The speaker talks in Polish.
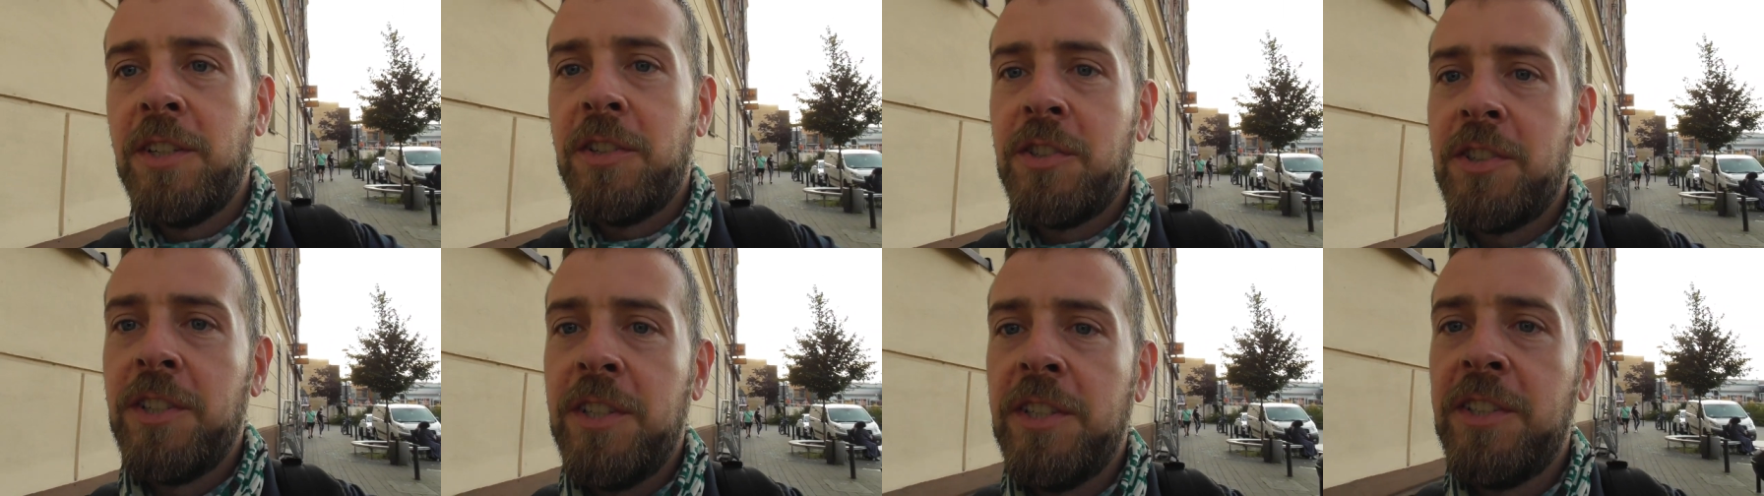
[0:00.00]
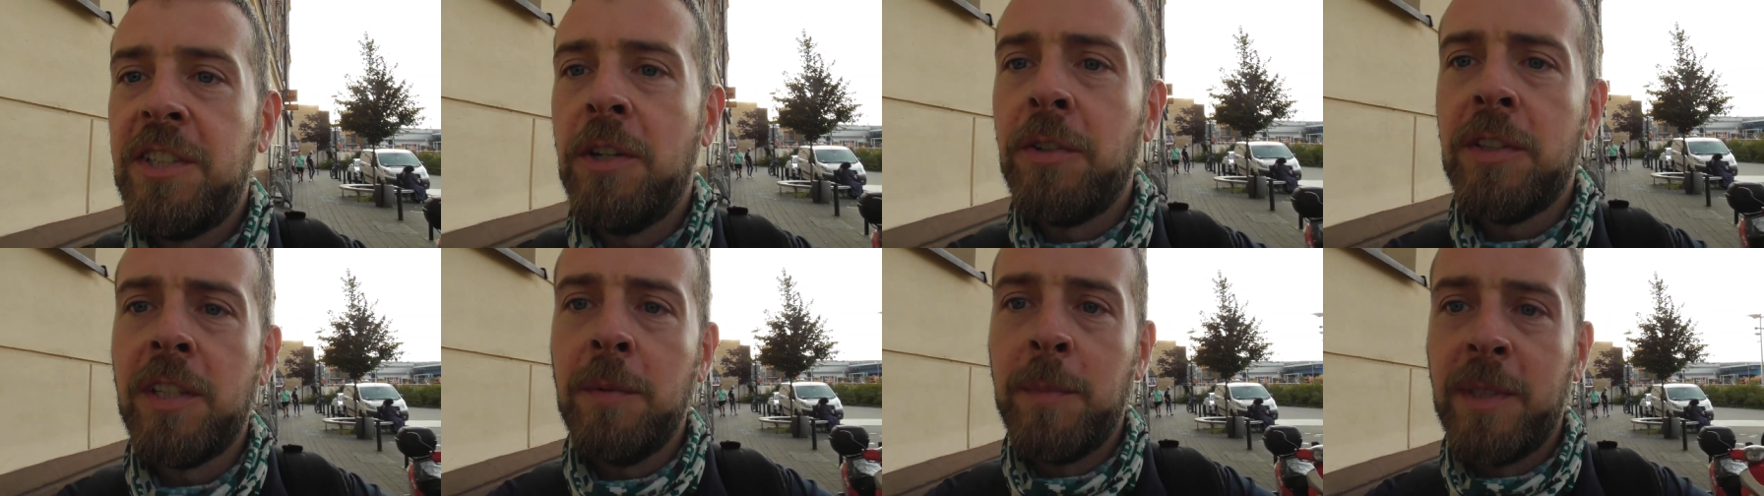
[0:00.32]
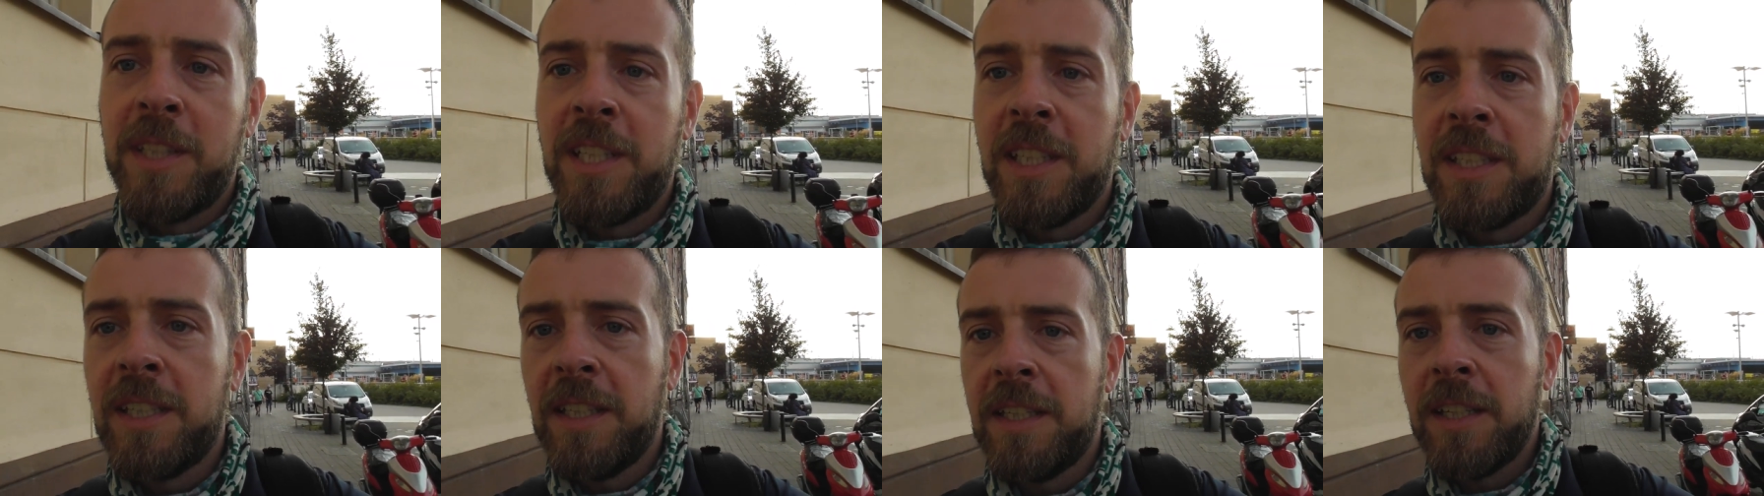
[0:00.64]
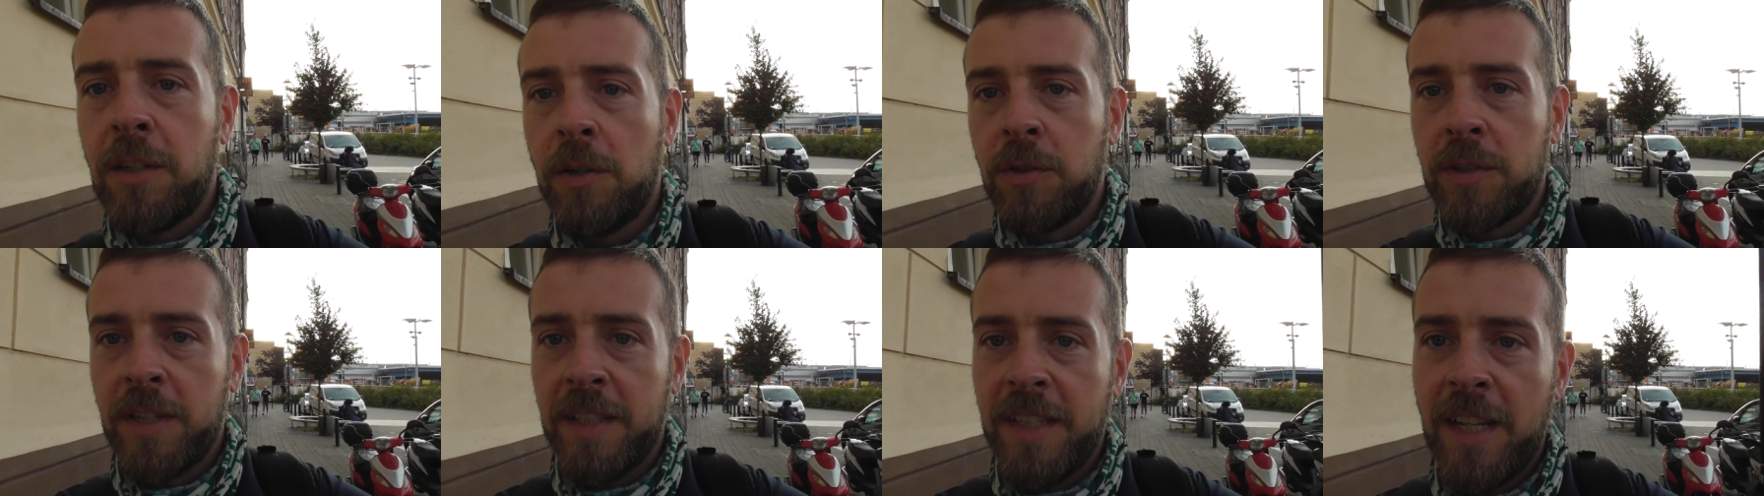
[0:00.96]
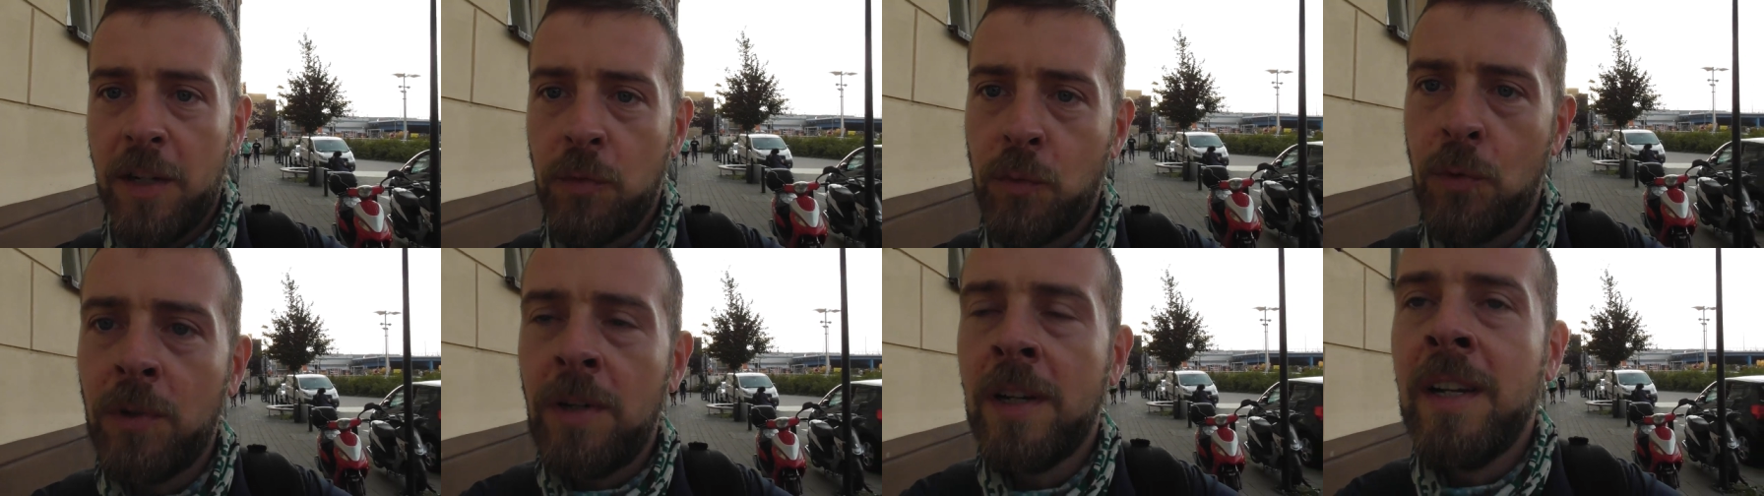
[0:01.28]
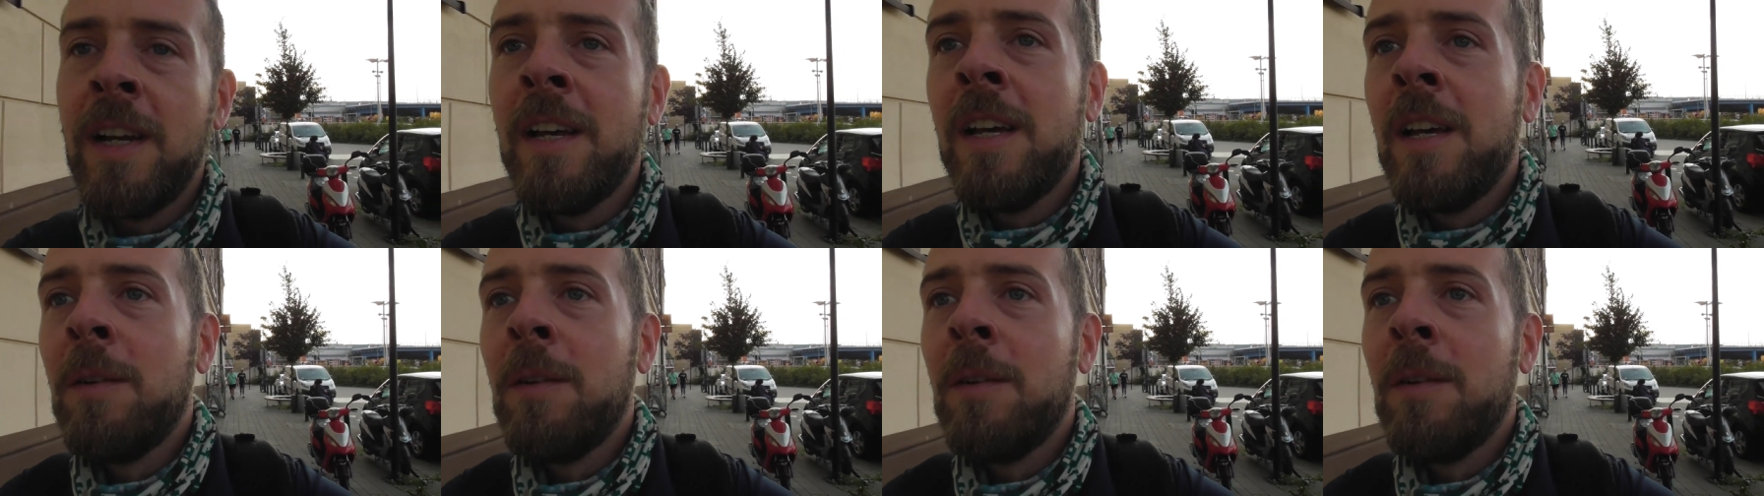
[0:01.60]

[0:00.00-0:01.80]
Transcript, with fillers: jeżeli idzie o tematykę tego kanału,